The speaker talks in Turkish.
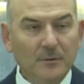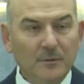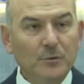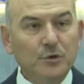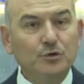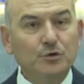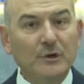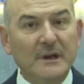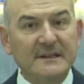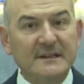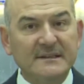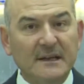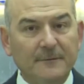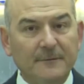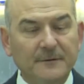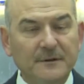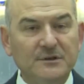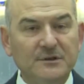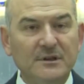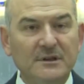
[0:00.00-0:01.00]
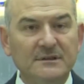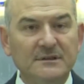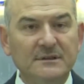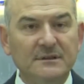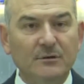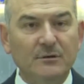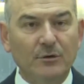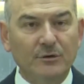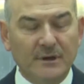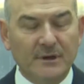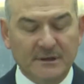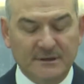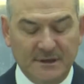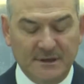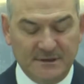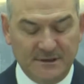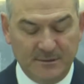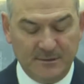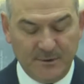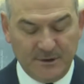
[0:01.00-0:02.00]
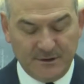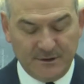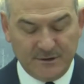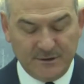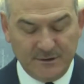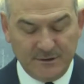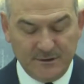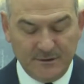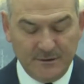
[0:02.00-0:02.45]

bu süre zarfı içerisinde onlara teslim ettik.